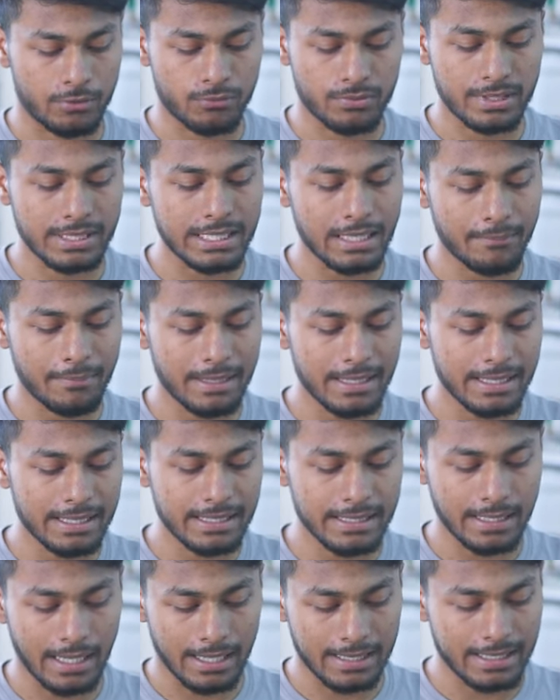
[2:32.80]
তো তিনটা বিল্ডিং
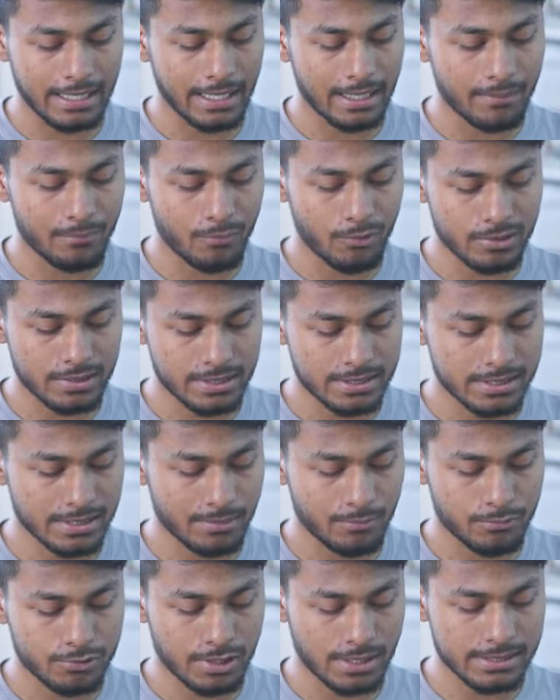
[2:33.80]
গিয়ার আপ বলতে
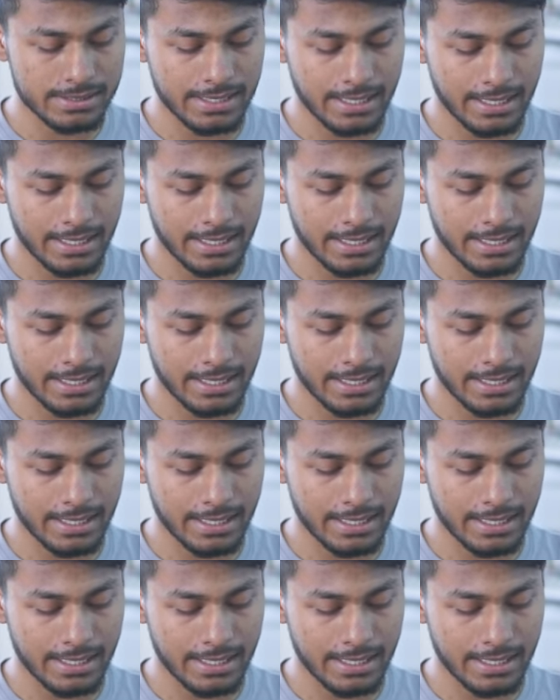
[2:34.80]
যেটা বোঝাচ্ছে